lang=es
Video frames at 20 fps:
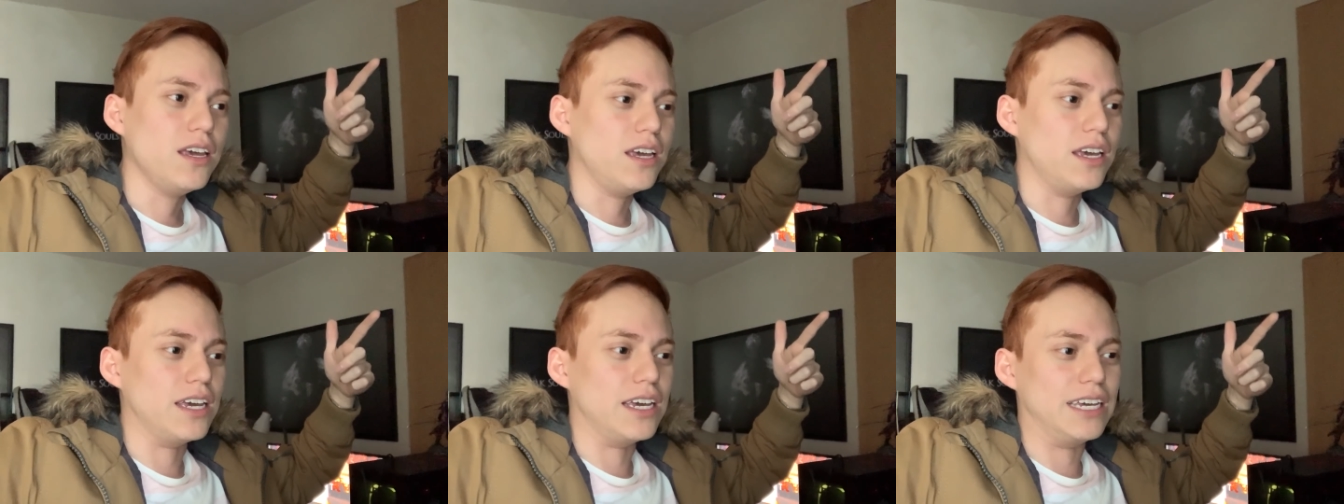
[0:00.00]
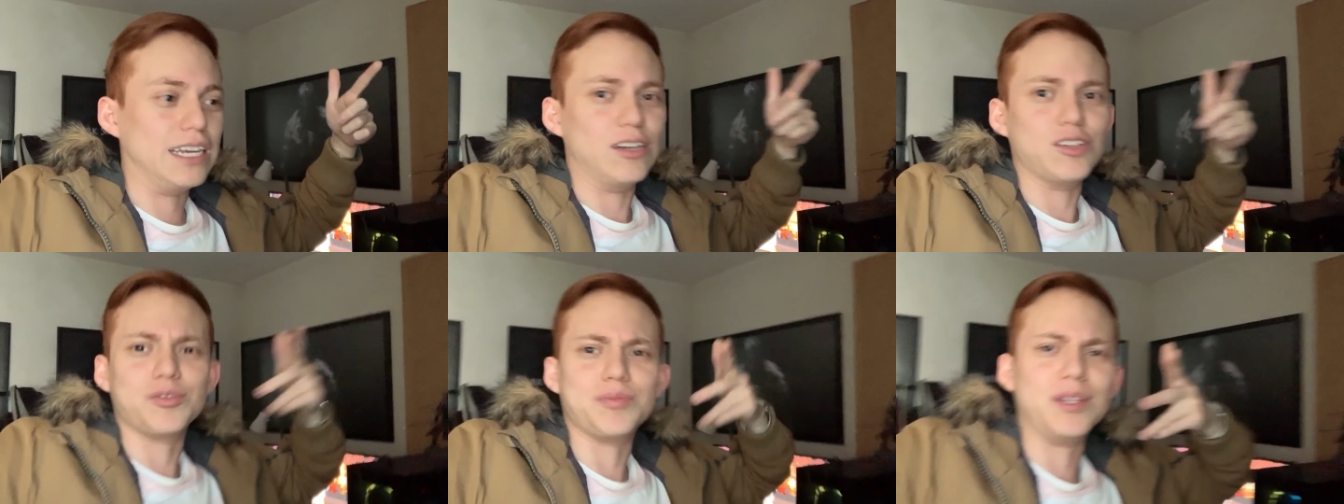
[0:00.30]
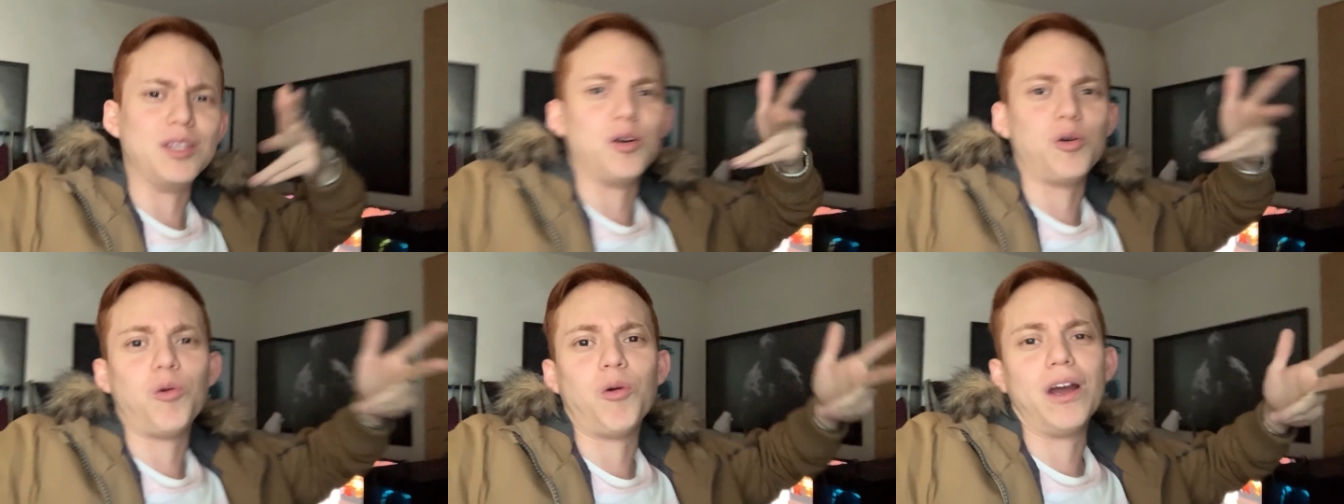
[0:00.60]
Eh, y los
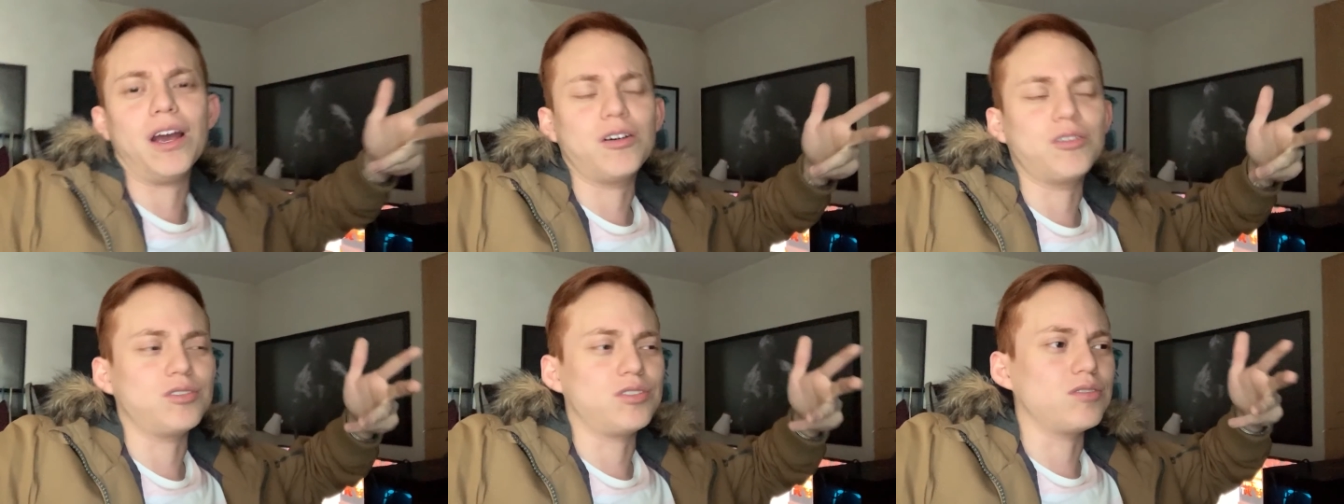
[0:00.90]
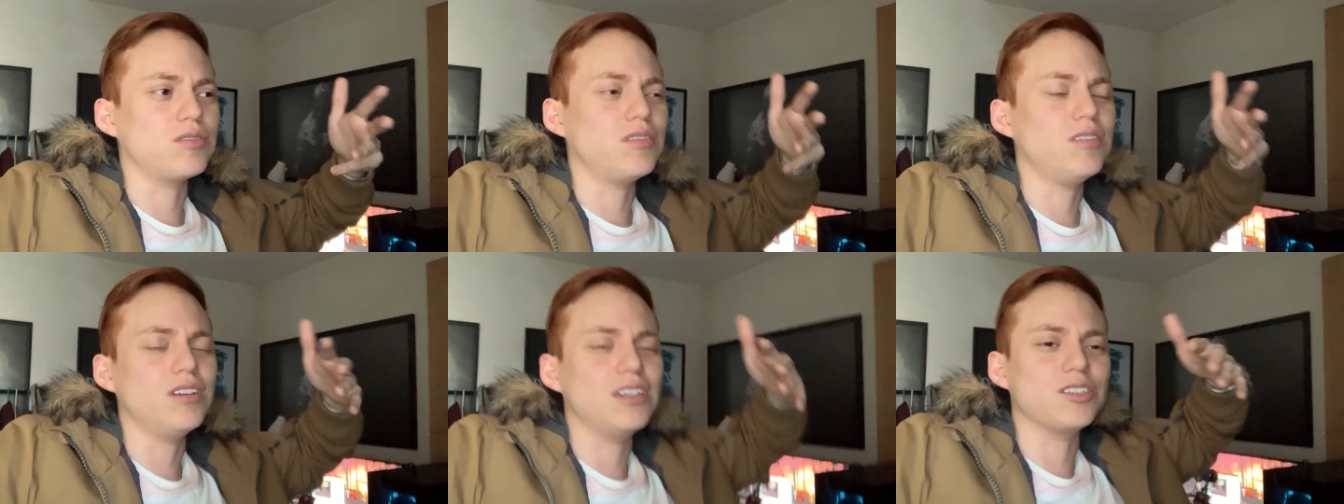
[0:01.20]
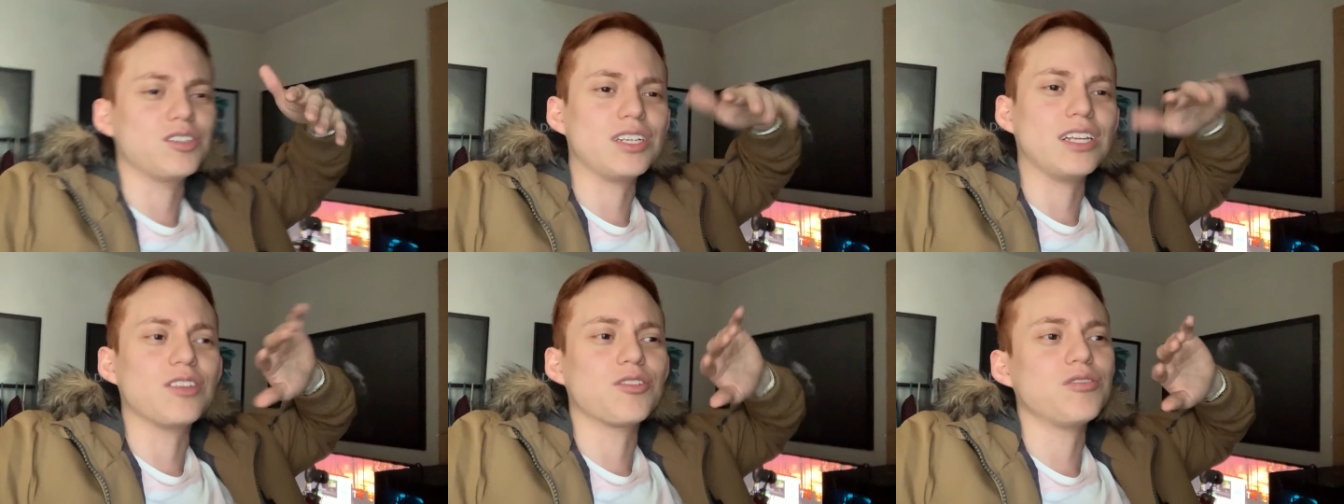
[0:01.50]
videojuegos, ¿no?
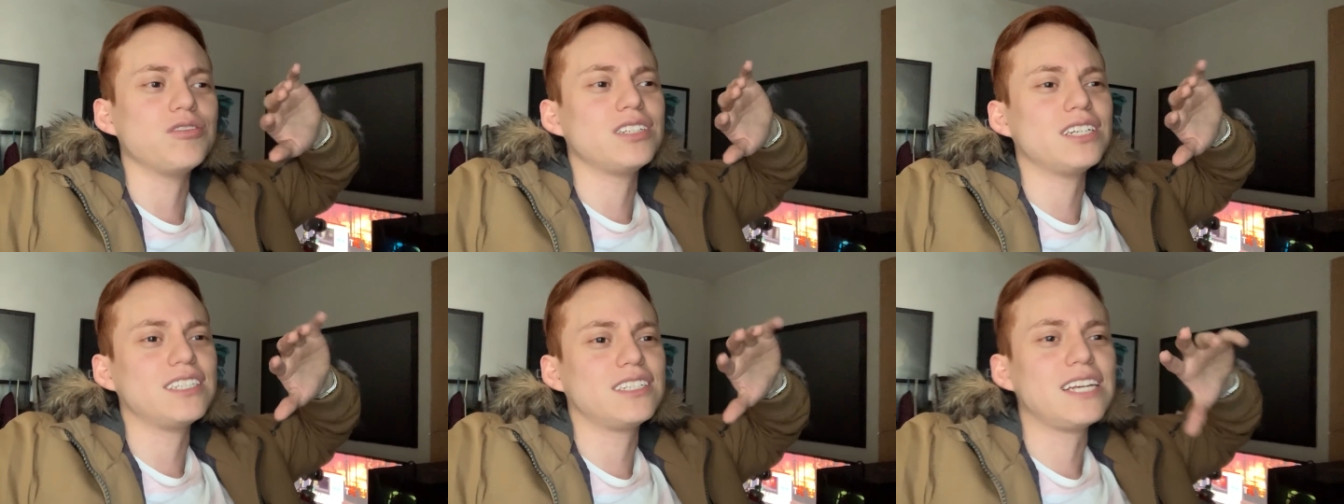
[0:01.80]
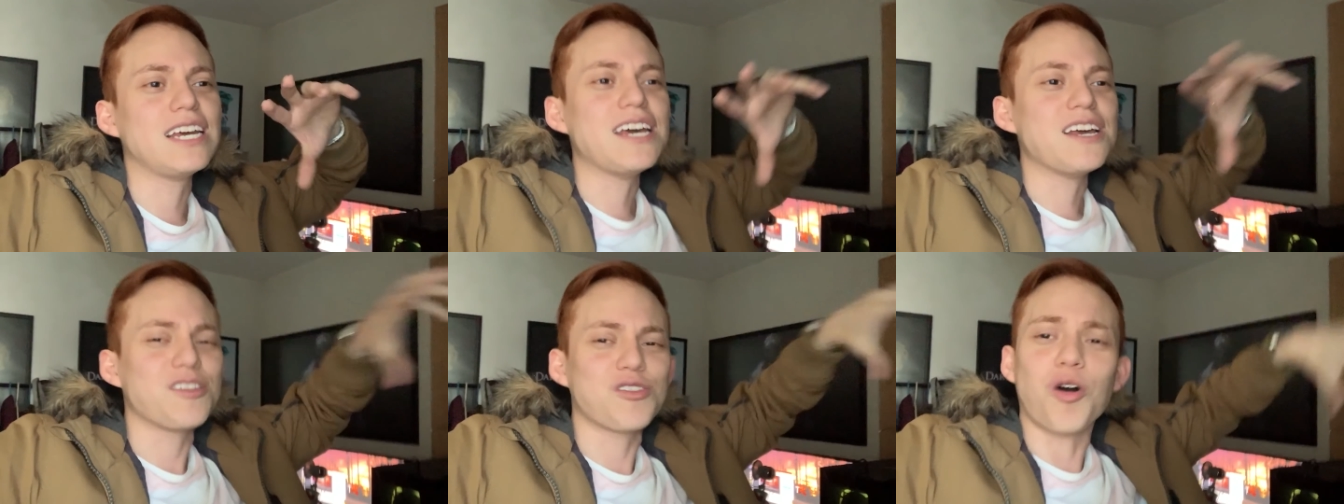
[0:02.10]
entonces,